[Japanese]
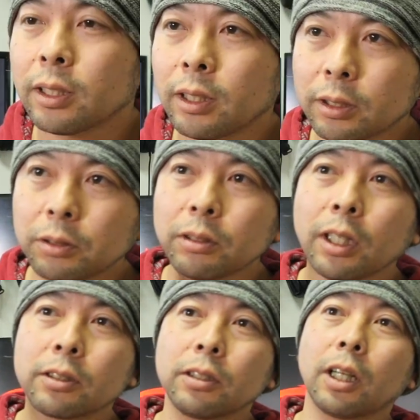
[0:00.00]
で、12
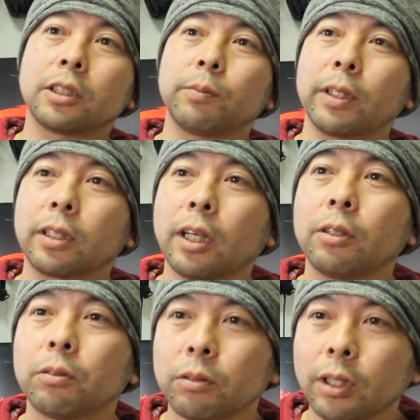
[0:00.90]
月に始めた
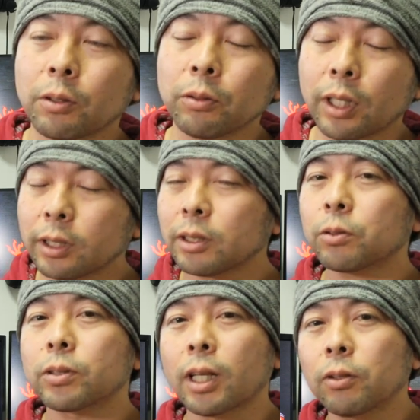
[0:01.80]
タイトルで、この話は
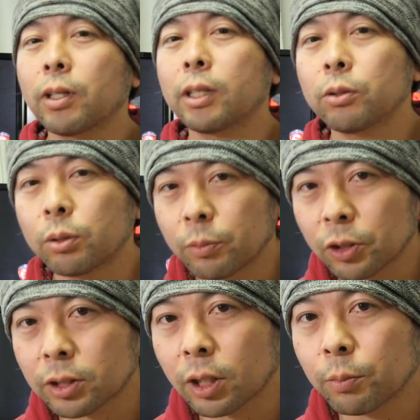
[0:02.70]
ちょっとさらっと流そうと思う
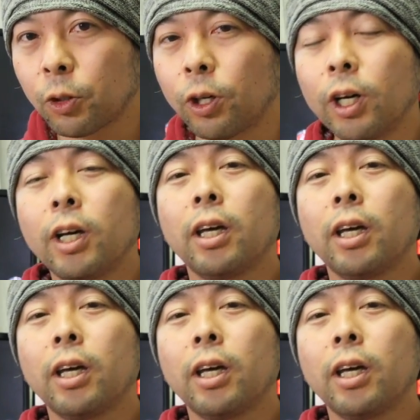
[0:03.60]
んですけども、